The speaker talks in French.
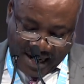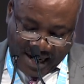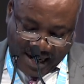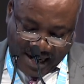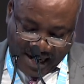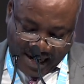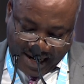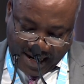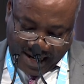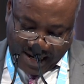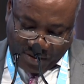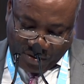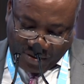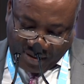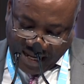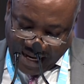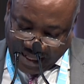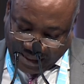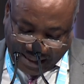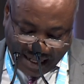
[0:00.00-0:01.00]
et euh,
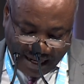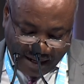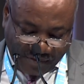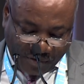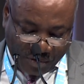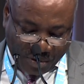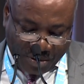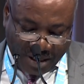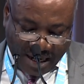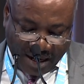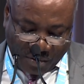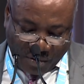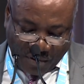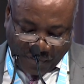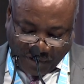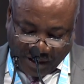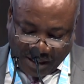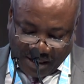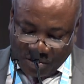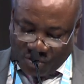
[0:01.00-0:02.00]
des travaux de la
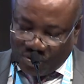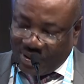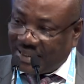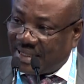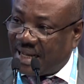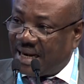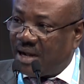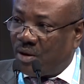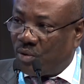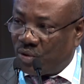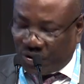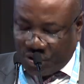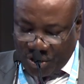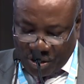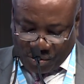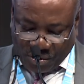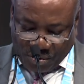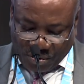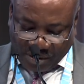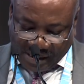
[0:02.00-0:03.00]
conférence soient à la hauteur
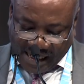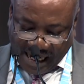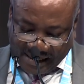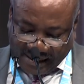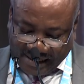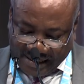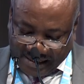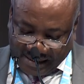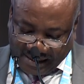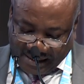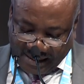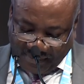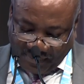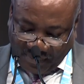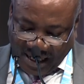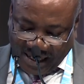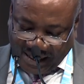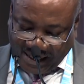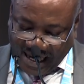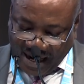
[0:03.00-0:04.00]
de nos attentes
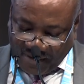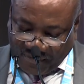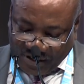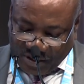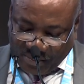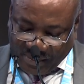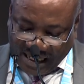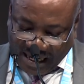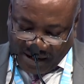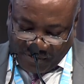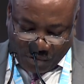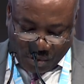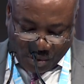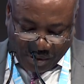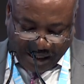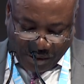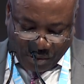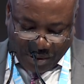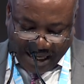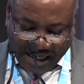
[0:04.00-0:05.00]
et réaffirmer la
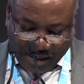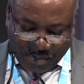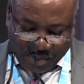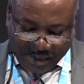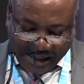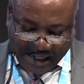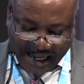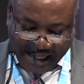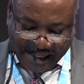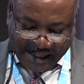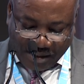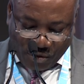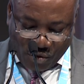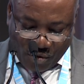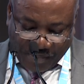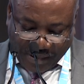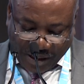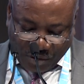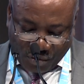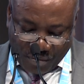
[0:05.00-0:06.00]
volonté de la République d'Haïti de
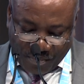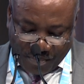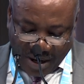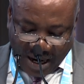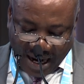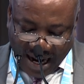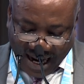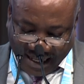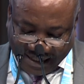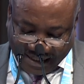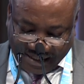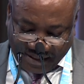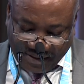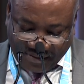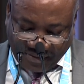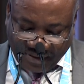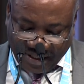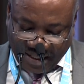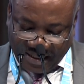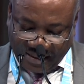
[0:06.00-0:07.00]
prendre une part
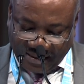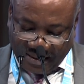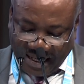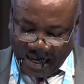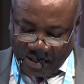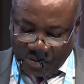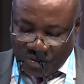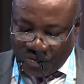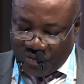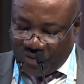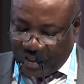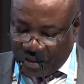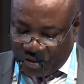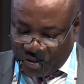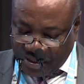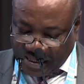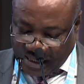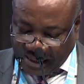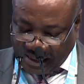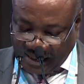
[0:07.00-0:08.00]
active dans la nouvelle
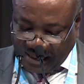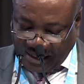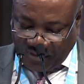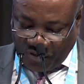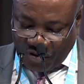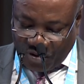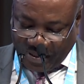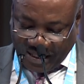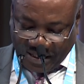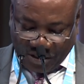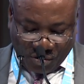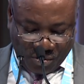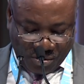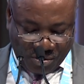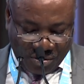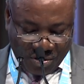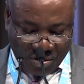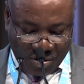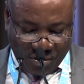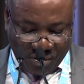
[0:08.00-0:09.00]
société de l'information
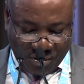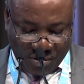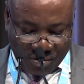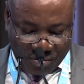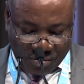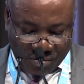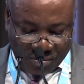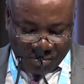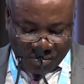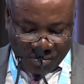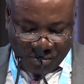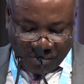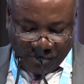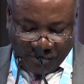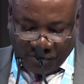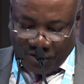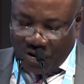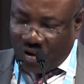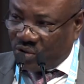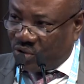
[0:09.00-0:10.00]
que nous
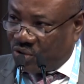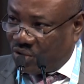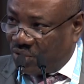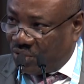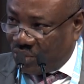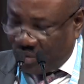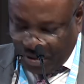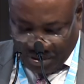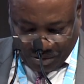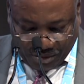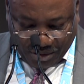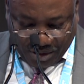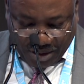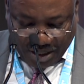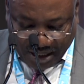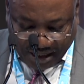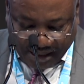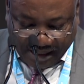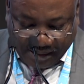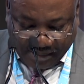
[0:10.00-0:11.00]
forgeons
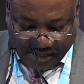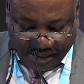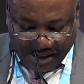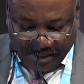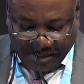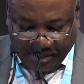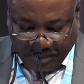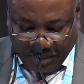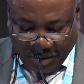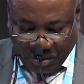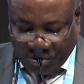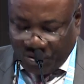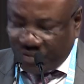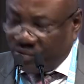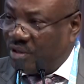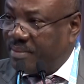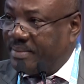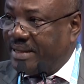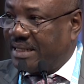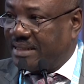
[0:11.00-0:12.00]
ensemble. Je vous
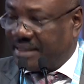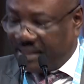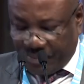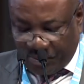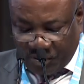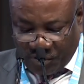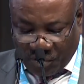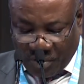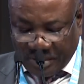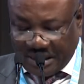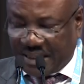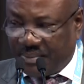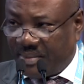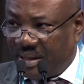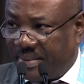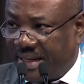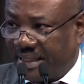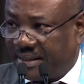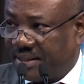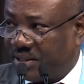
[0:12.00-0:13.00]
remercie pour votre
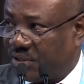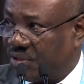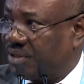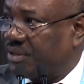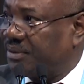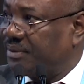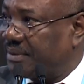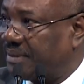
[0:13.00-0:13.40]
aimable attention.